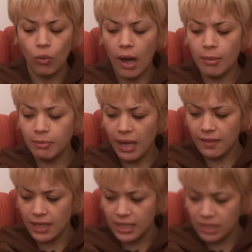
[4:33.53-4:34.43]
وعبد
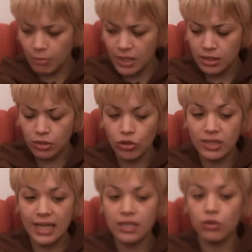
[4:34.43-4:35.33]
بحذاه يتمس
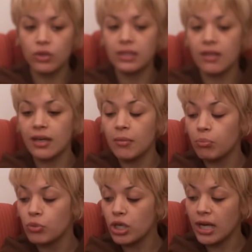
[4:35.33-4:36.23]
نسخيسكو
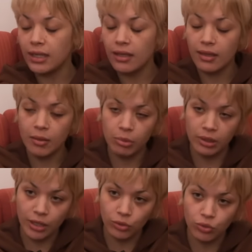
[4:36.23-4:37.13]
يتضرب مش حتى يضرب
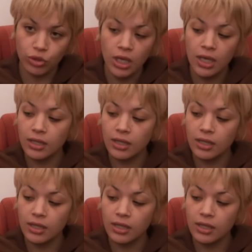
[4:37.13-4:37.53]
بالكرتوش